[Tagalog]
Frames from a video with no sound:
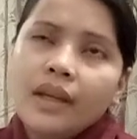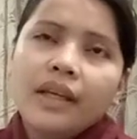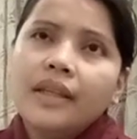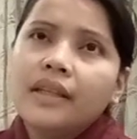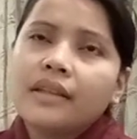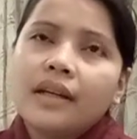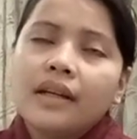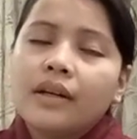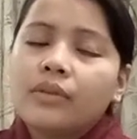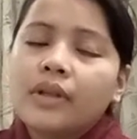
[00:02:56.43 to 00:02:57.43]
hindi
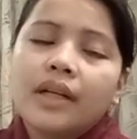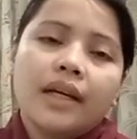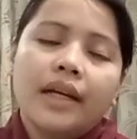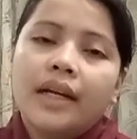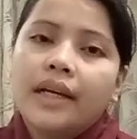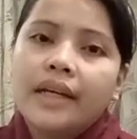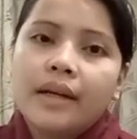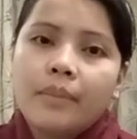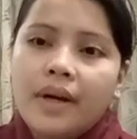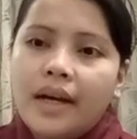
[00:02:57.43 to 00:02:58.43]
talaga ako naglagay-lagay
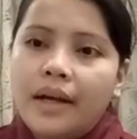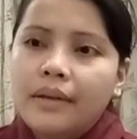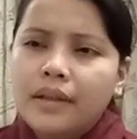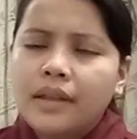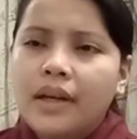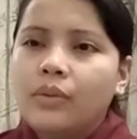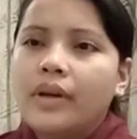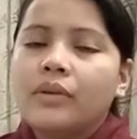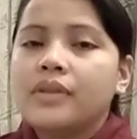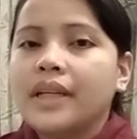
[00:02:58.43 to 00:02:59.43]
ng mga
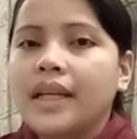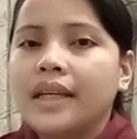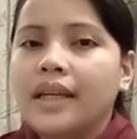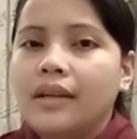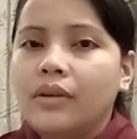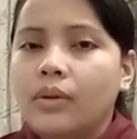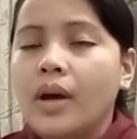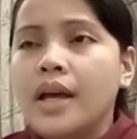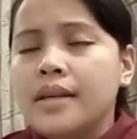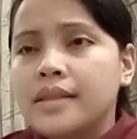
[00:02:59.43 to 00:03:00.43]
ano-ano sa kilikili ko.
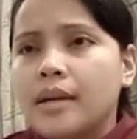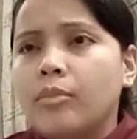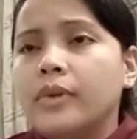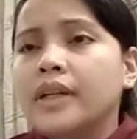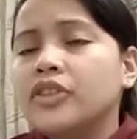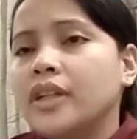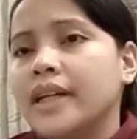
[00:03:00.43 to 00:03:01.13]
Sabon lang siya